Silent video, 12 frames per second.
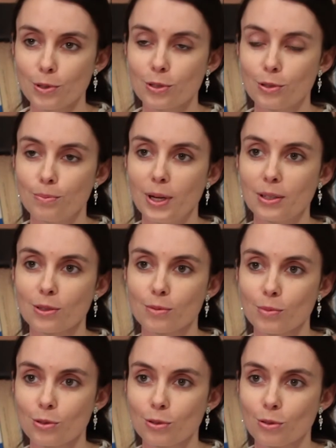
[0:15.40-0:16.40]
pense que
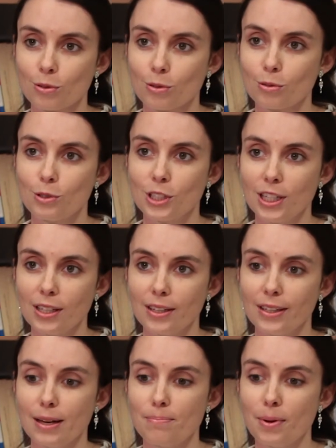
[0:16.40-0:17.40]
malheureusement sur ce sujet,
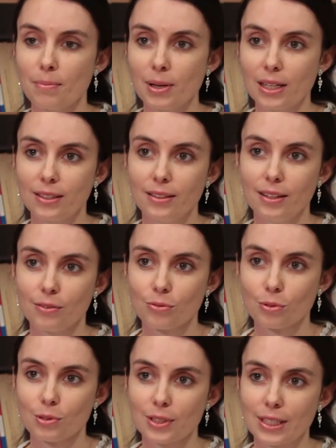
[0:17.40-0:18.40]
il y a pas mal d'idées
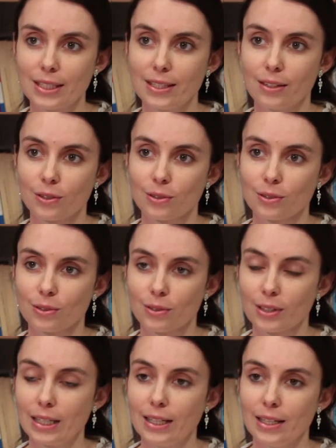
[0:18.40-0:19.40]
fausses qui,
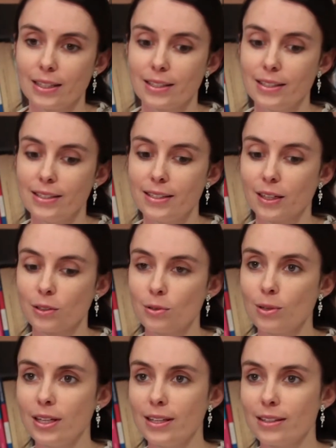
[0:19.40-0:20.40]
euh,
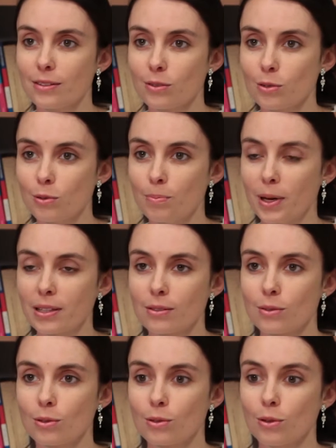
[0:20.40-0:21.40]
circulent, et ce
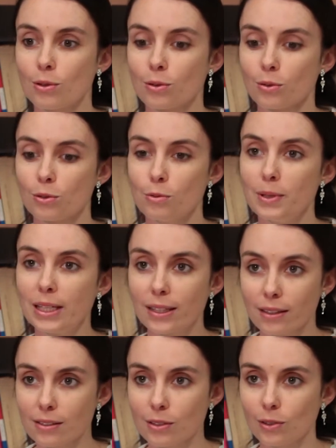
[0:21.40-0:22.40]
parce que en
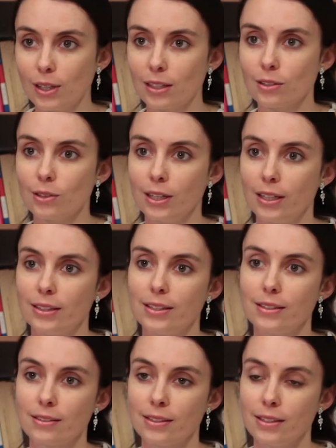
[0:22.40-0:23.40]
2015, quand l'accord a été
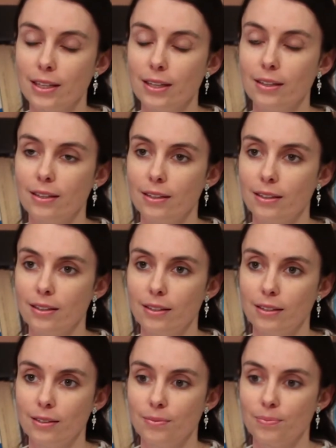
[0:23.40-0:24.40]
signé
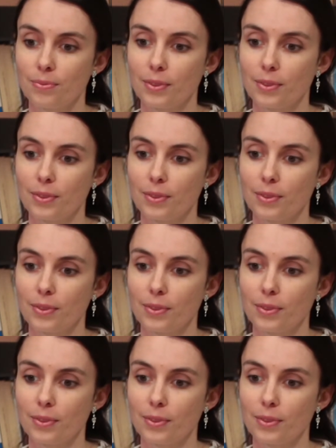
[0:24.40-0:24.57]
et,